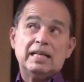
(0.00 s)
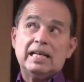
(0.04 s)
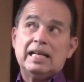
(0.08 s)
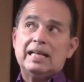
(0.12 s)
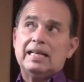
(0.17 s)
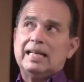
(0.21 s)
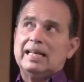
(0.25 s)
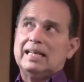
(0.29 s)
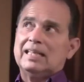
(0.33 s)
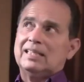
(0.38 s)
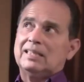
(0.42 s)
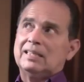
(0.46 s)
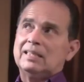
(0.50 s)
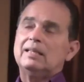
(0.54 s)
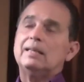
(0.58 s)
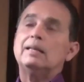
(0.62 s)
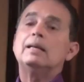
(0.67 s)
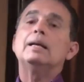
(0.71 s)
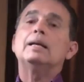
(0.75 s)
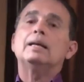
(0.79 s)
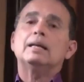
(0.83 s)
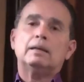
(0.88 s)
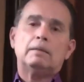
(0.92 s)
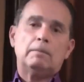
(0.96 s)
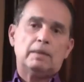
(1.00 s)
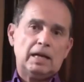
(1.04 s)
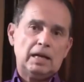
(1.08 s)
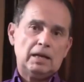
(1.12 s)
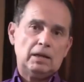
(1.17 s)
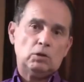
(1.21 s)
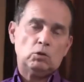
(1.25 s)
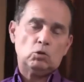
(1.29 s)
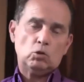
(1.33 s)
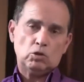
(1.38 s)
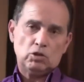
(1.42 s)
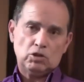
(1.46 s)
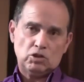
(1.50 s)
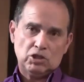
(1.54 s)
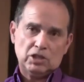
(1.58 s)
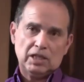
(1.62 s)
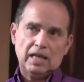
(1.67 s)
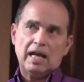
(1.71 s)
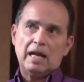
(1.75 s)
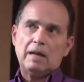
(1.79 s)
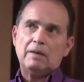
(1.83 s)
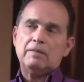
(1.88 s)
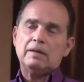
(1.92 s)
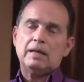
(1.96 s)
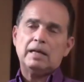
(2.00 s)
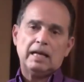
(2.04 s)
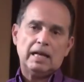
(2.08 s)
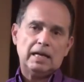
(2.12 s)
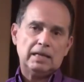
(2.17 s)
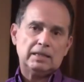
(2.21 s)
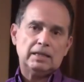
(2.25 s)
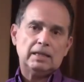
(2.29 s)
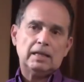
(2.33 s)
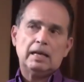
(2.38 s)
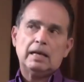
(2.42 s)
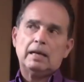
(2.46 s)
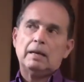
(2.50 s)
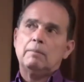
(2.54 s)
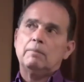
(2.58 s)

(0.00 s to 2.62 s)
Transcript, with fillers: gegessen, während du geschlafen hast,